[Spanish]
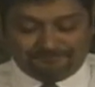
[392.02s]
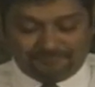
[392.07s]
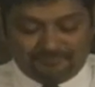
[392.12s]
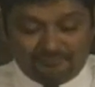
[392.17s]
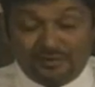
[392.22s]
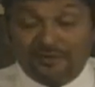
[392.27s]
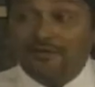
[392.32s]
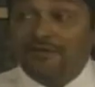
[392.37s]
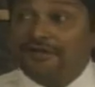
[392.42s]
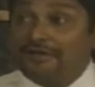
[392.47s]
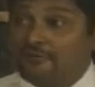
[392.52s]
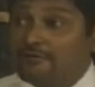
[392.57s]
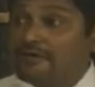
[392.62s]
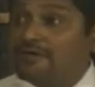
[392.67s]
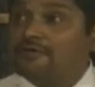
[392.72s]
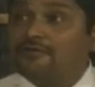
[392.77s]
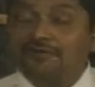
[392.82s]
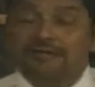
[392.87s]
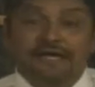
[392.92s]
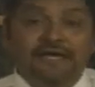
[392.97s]
bueno, les
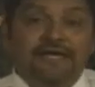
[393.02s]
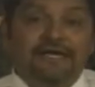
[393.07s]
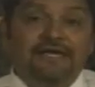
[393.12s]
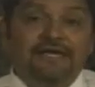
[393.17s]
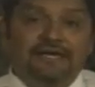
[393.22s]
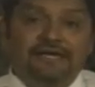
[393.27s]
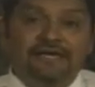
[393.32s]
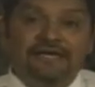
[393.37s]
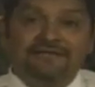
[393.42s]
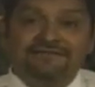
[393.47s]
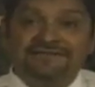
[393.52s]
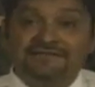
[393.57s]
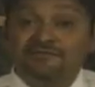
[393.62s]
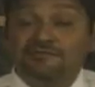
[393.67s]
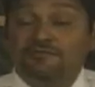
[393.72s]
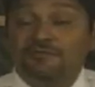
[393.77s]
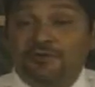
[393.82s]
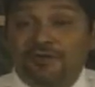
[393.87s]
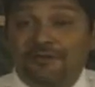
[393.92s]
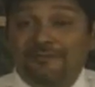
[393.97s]
recuerdo que este es
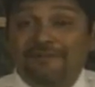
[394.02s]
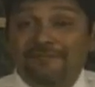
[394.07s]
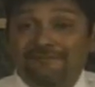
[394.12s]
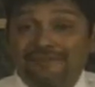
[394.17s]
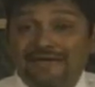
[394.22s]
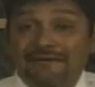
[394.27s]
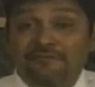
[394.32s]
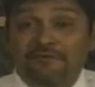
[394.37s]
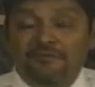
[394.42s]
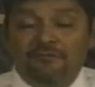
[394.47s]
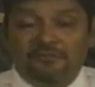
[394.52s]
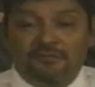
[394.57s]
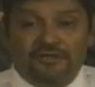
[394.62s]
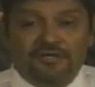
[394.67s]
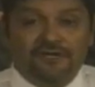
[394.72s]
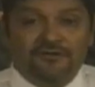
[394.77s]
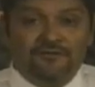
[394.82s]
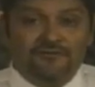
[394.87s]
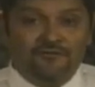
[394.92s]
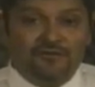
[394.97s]
un programa en vivo,
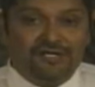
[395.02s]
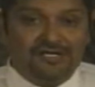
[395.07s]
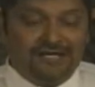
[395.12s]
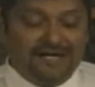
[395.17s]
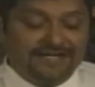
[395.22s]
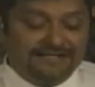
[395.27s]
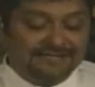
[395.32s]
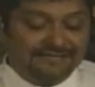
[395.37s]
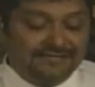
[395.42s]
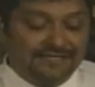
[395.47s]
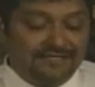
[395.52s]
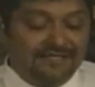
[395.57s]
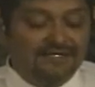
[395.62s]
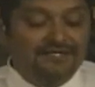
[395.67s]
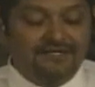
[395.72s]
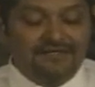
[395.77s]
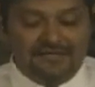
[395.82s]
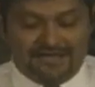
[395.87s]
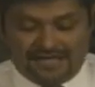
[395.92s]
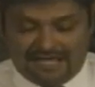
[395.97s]
puede comunicarse
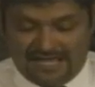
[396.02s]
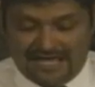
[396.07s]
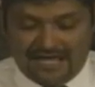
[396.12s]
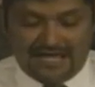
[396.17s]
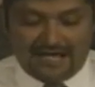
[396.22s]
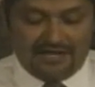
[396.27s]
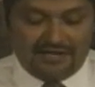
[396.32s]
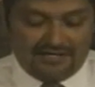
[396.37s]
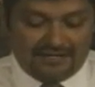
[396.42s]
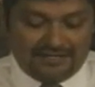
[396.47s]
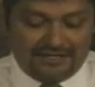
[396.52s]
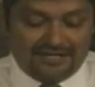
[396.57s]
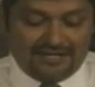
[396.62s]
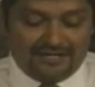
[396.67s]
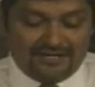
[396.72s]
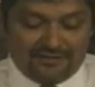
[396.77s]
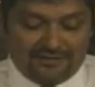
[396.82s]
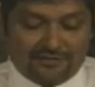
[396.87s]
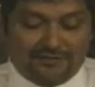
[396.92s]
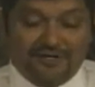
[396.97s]

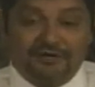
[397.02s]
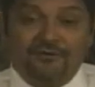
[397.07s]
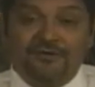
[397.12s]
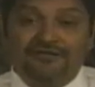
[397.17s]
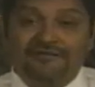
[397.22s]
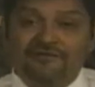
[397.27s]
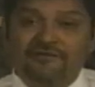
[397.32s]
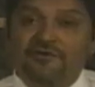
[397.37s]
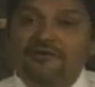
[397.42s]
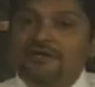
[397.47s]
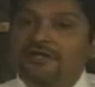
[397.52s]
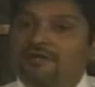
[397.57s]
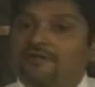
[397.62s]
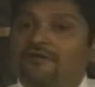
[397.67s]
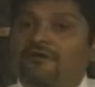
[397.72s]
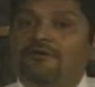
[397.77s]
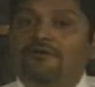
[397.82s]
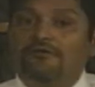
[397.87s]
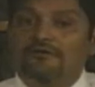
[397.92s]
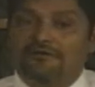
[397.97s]
al correo
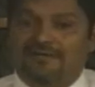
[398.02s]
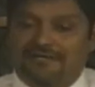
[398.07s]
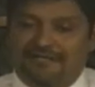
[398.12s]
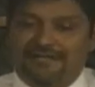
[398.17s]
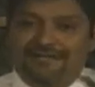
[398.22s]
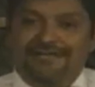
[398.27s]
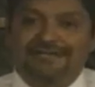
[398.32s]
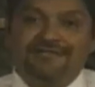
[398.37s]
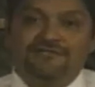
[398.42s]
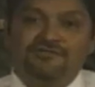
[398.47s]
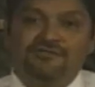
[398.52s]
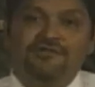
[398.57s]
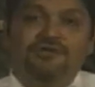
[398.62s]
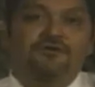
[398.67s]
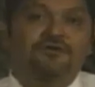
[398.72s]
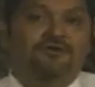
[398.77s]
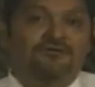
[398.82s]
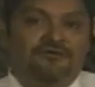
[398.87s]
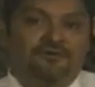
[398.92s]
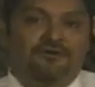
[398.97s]
electrónico, a la
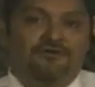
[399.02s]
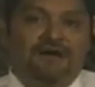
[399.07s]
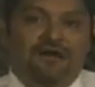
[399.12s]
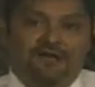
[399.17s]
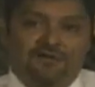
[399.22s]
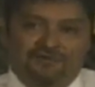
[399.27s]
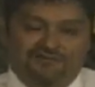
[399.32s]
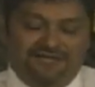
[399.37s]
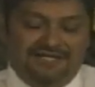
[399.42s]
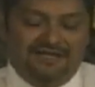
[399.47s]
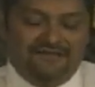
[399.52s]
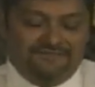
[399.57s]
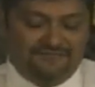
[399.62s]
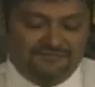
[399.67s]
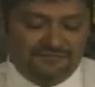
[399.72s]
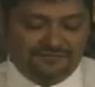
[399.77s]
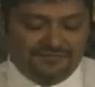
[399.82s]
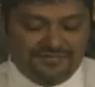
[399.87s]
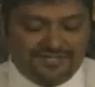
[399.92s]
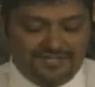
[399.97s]
dirección o a los
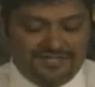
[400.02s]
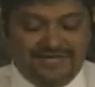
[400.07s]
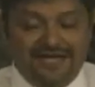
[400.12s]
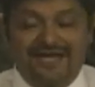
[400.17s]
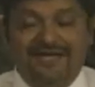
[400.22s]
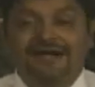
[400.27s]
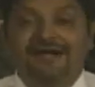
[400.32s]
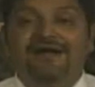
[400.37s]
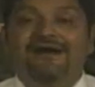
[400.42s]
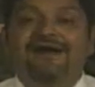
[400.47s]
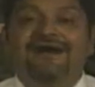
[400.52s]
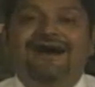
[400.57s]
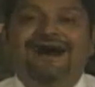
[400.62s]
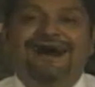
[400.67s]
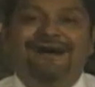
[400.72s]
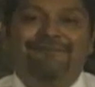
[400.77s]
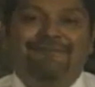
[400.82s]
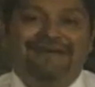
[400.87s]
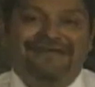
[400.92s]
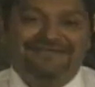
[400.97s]
teléfonos que ya
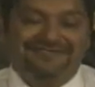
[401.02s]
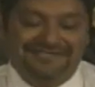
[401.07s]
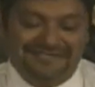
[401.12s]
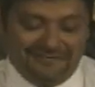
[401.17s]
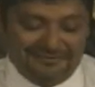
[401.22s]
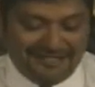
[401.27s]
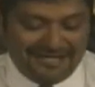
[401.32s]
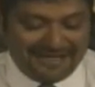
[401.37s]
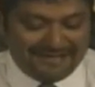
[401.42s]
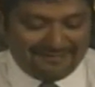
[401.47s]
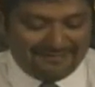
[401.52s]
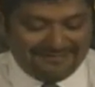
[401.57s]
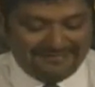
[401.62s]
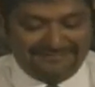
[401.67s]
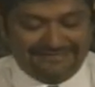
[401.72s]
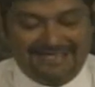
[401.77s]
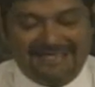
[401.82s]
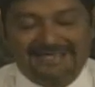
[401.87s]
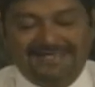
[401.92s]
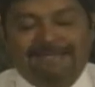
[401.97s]
aparecieron en la
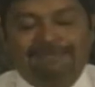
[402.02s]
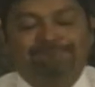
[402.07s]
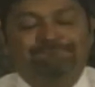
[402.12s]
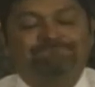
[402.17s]
pantalla.